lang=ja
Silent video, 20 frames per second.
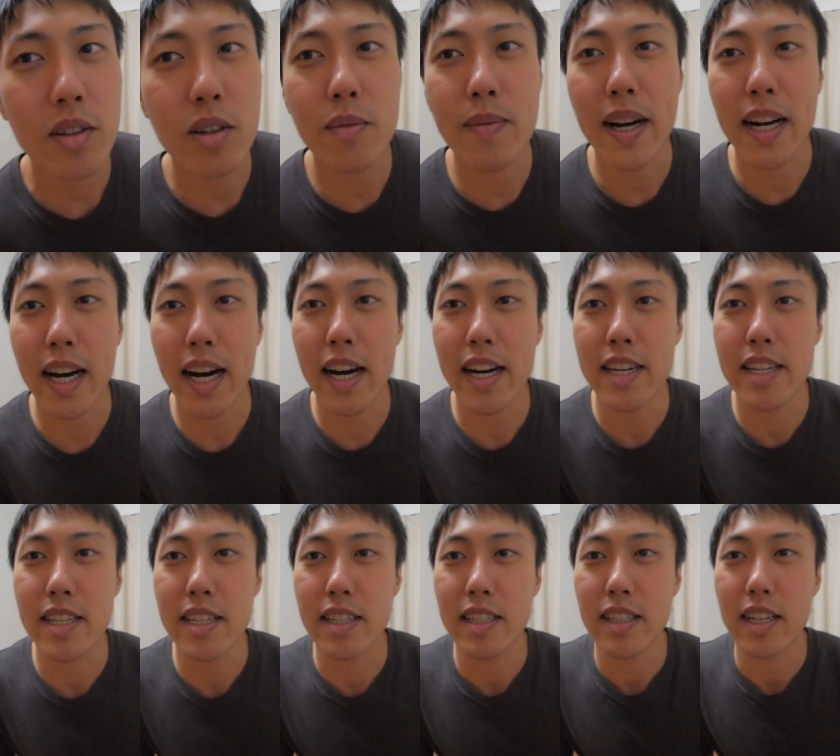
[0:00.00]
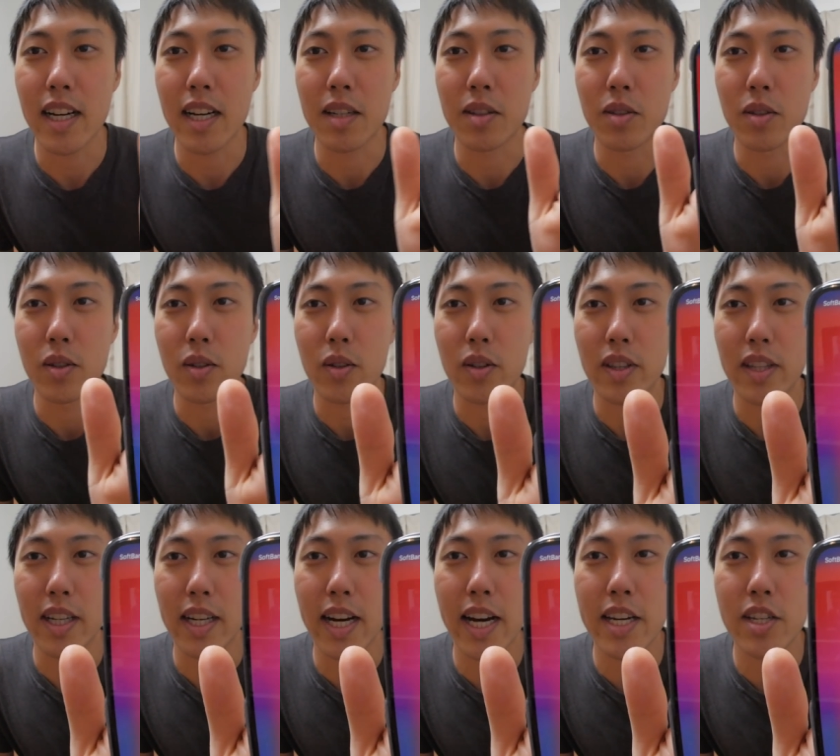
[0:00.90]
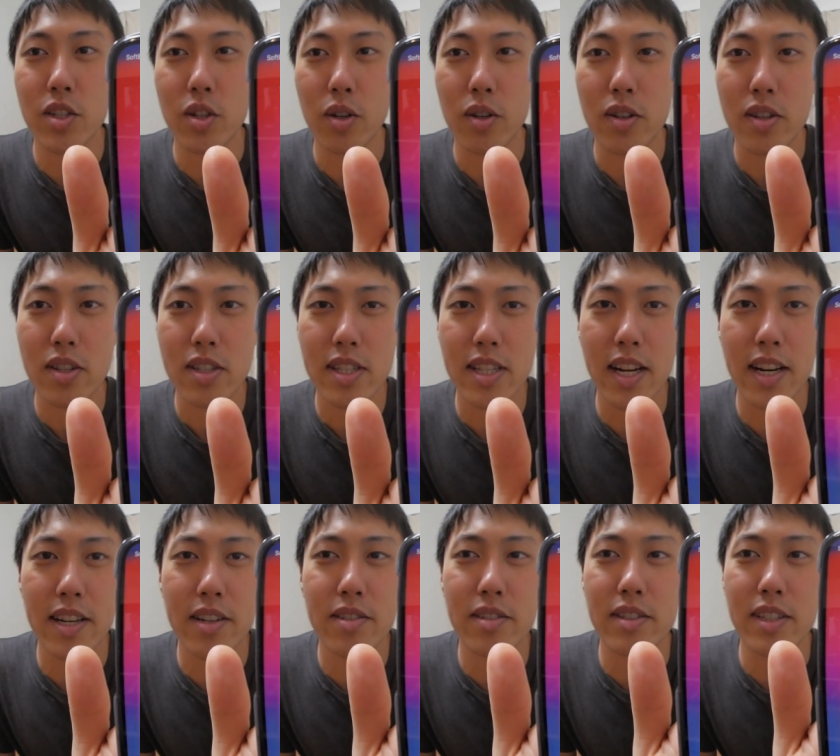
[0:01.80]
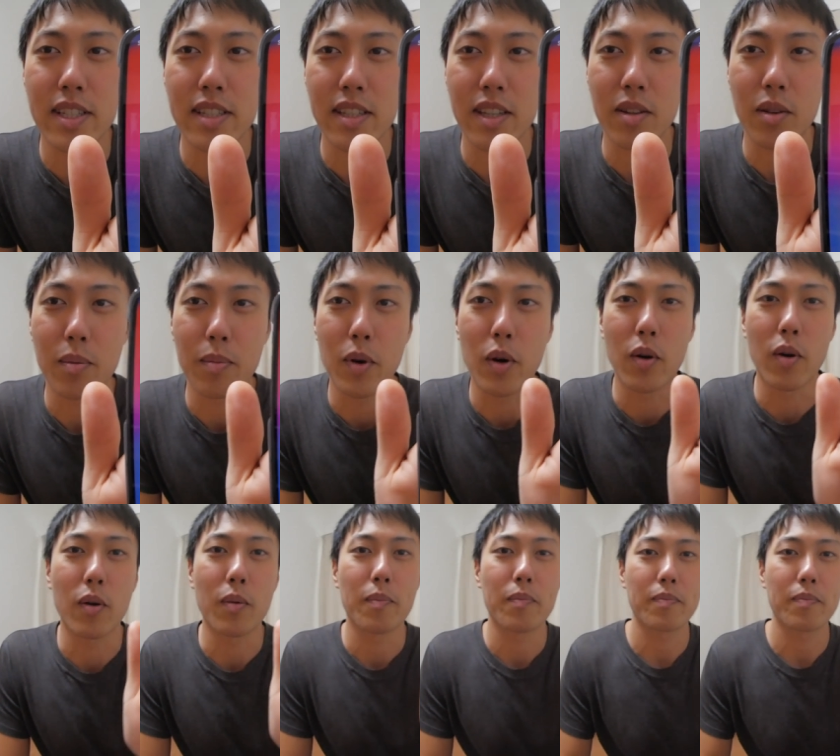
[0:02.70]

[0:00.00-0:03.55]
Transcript: と、まあ、い、あの、こうやって解除されるんですけども、